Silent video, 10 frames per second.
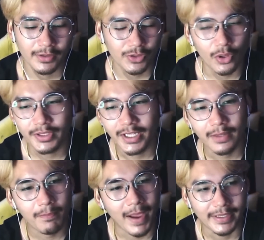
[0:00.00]
จนคิด
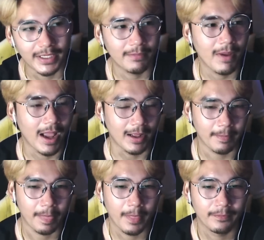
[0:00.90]
ไปคิดมา
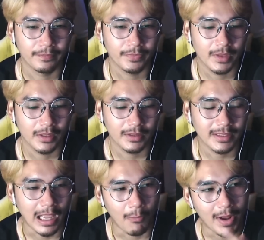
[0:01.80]

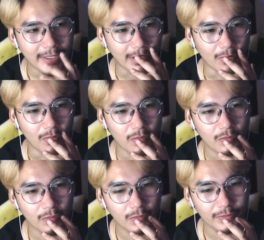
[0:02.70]
กะว่าเดี๋ยว
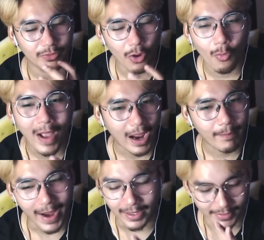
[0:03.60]
ต้องวาง
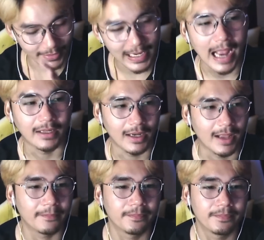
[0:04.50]
แผนสักอย่างหนึ่งละ
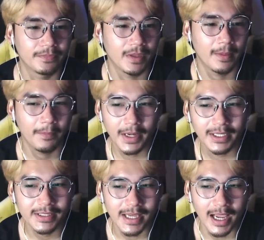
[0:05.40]
เพื่อ
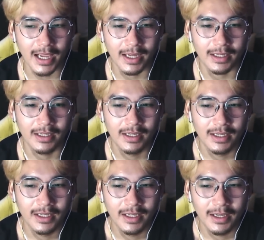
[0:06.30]
ที่จะ
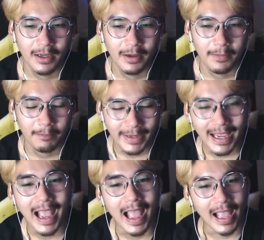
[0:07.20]
ไป
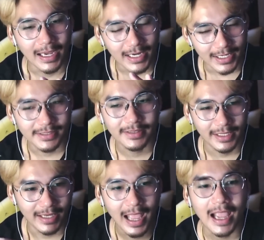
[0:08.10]
หาคริสติ
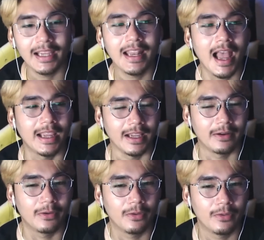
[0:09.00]
น่าให้ได้อะ
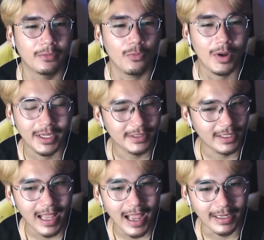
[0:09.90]
ว่าคริสติ
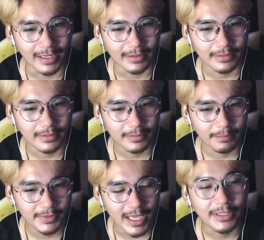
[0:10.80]
น่าเนี่ย
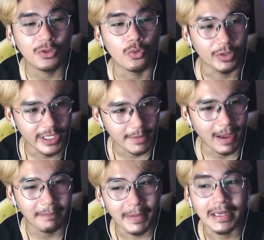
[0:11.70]
ยังอยู่ดีไหม
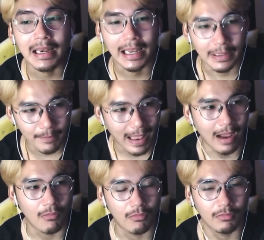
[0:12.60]
เป็นอะไรหรือเปล่า
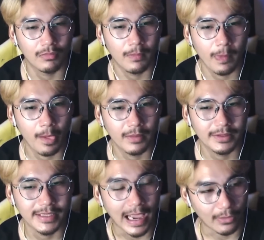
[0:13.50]

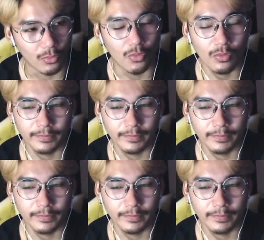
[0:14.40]
อยากรู้